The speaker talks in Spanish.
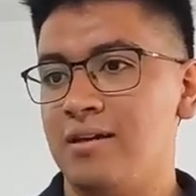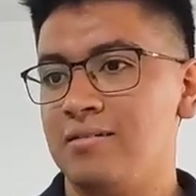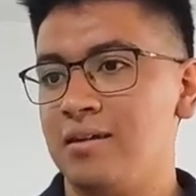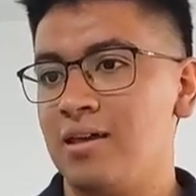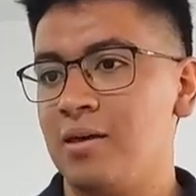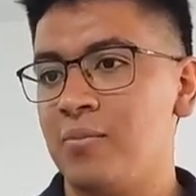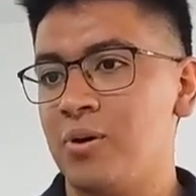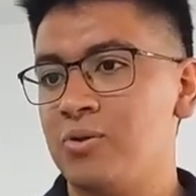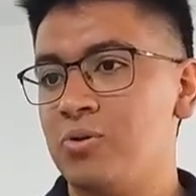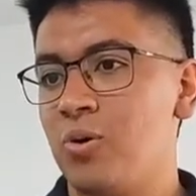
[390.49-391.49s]
Así que de
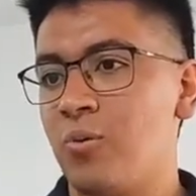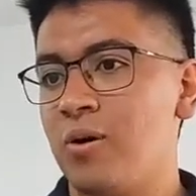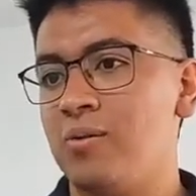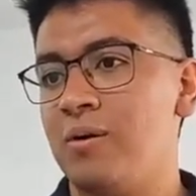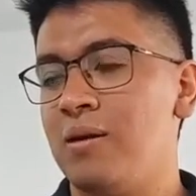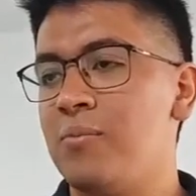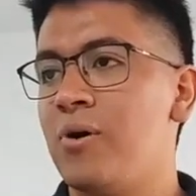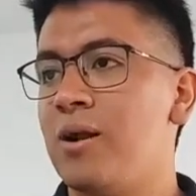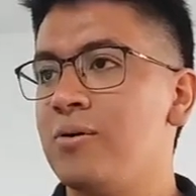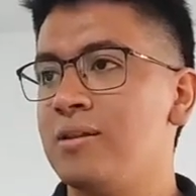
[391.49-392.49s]
pronto cuando
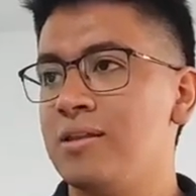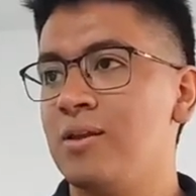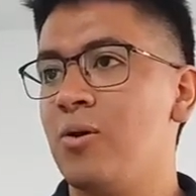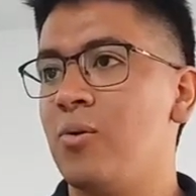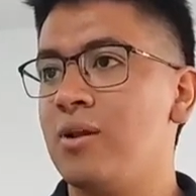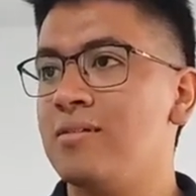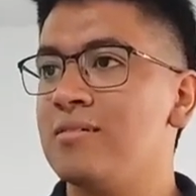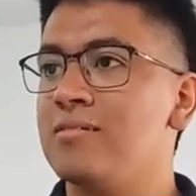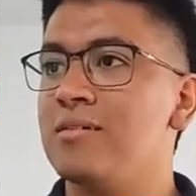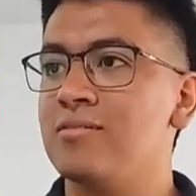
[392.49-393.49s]
hablamos algo de tiro o una
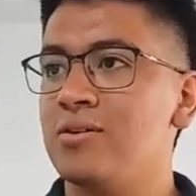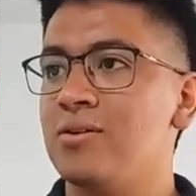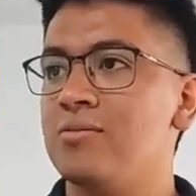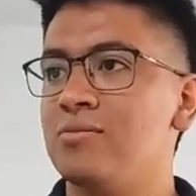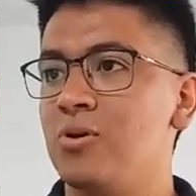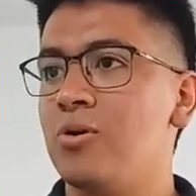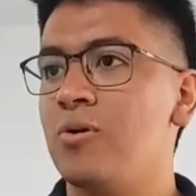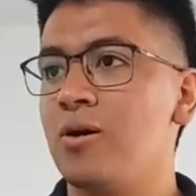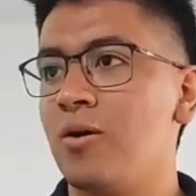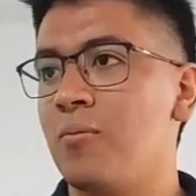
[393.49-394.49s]
sensación, todos
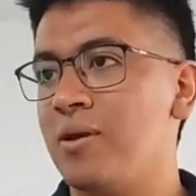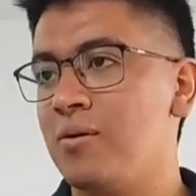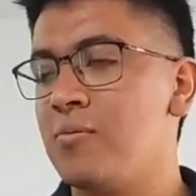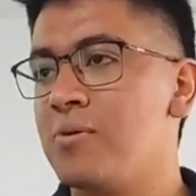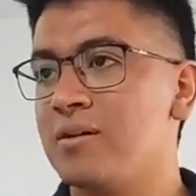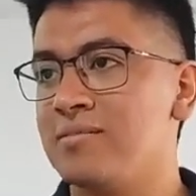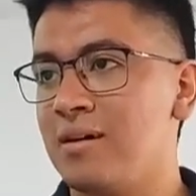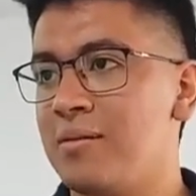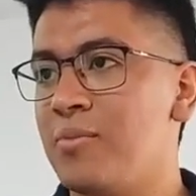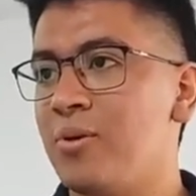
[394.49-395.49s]
nos acompañamos porque
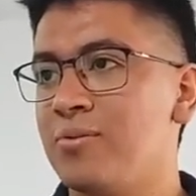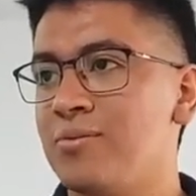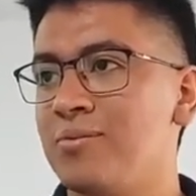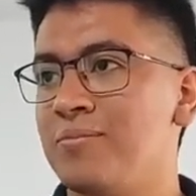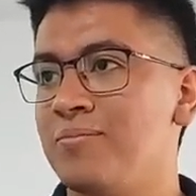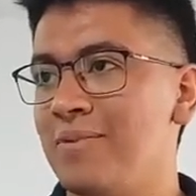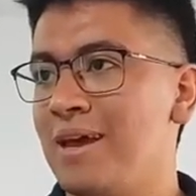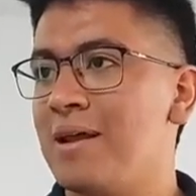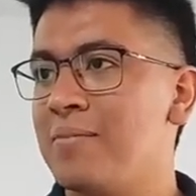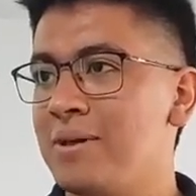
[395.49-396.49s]
sabemos
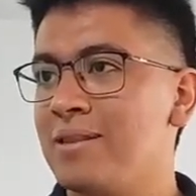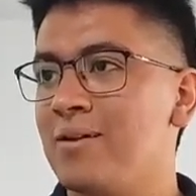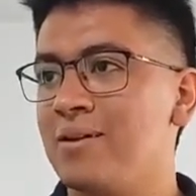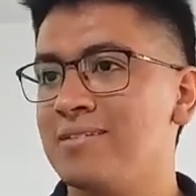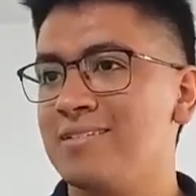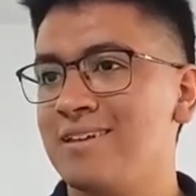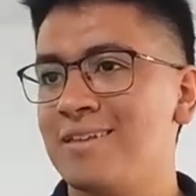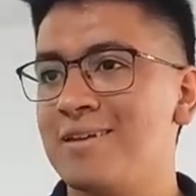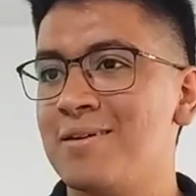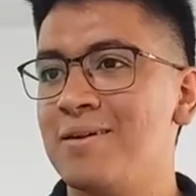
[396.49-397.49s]
medianamente lo que se
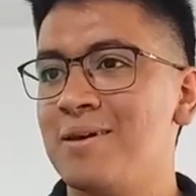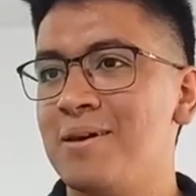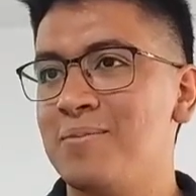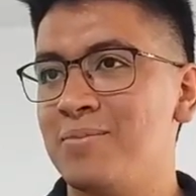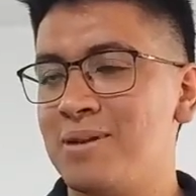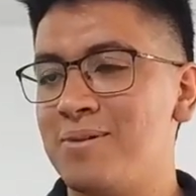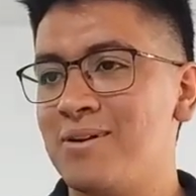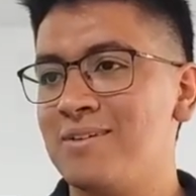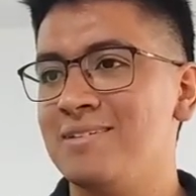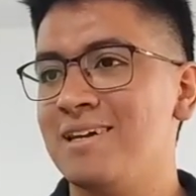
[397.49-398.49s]
siente. Mi
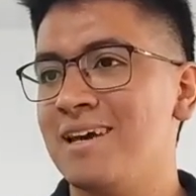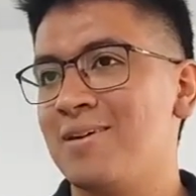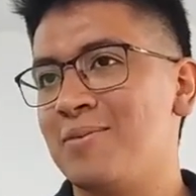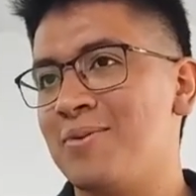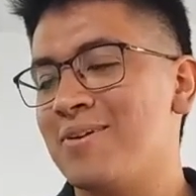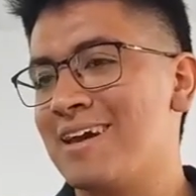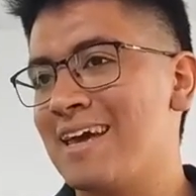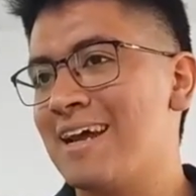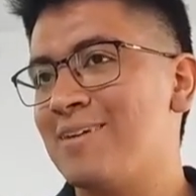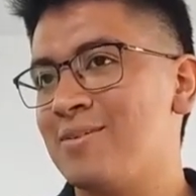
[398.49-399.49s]
hermano decía, es como
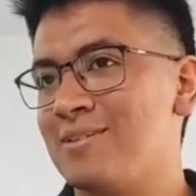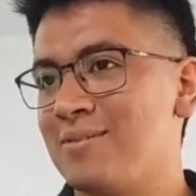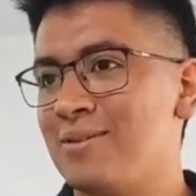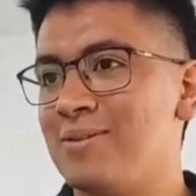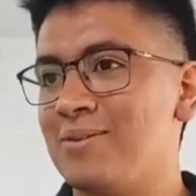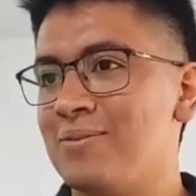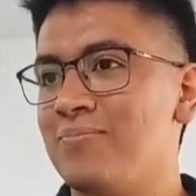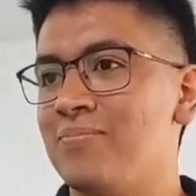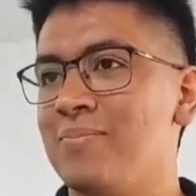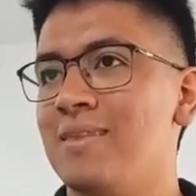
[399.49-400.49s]
que, o sea, cuando
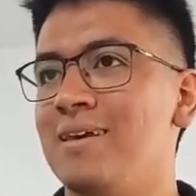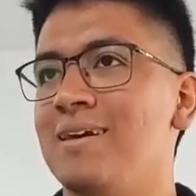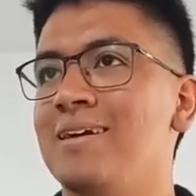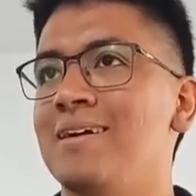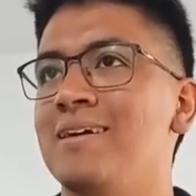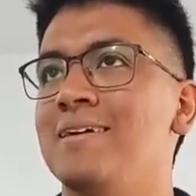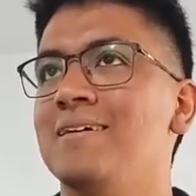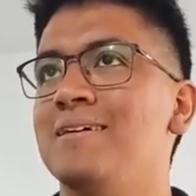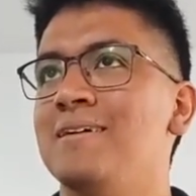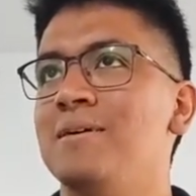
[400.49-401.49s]
eh,
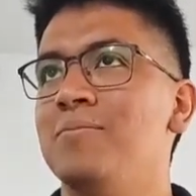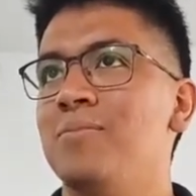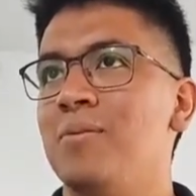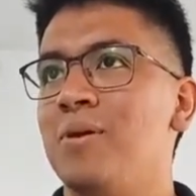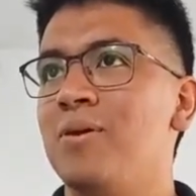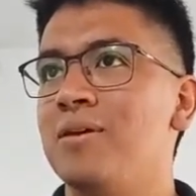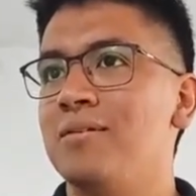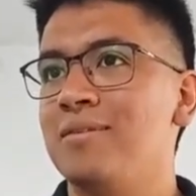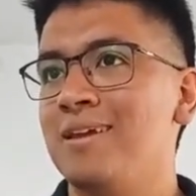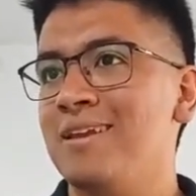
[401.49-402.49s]
mi hermano
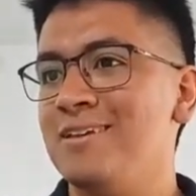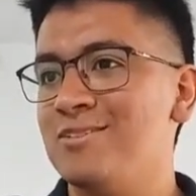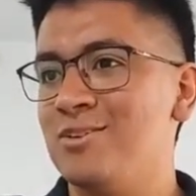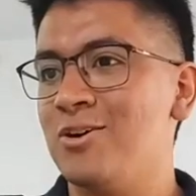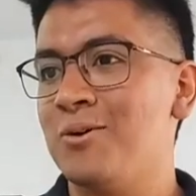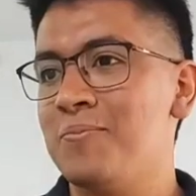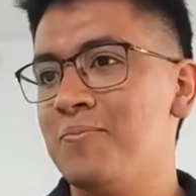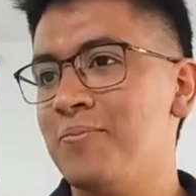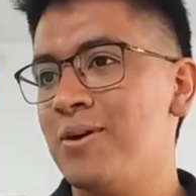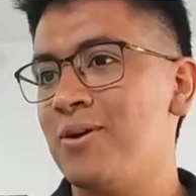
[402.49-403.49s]
inició,
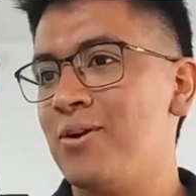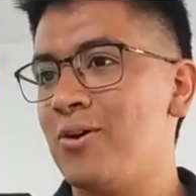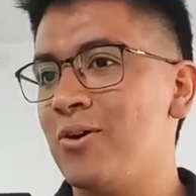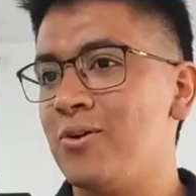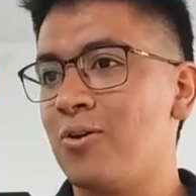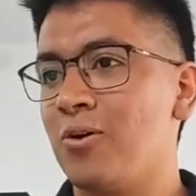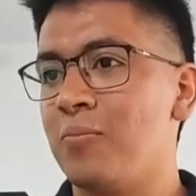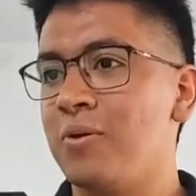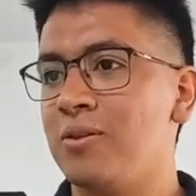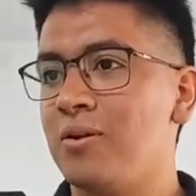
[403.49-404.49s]
pero no, no
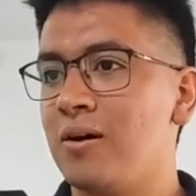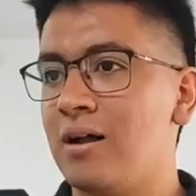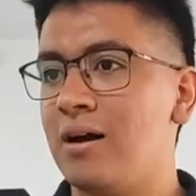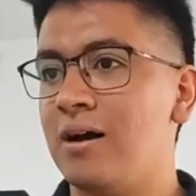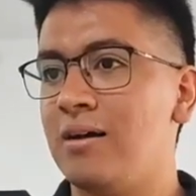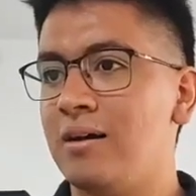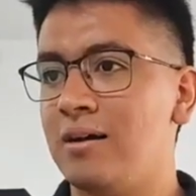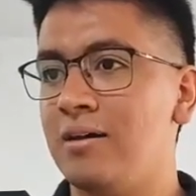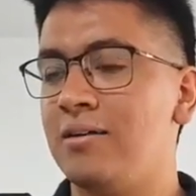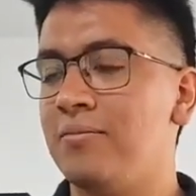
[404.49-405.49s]
compitió
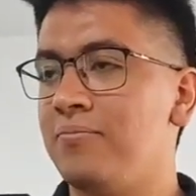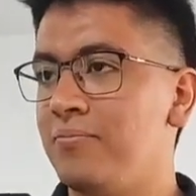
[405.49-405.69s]
eh,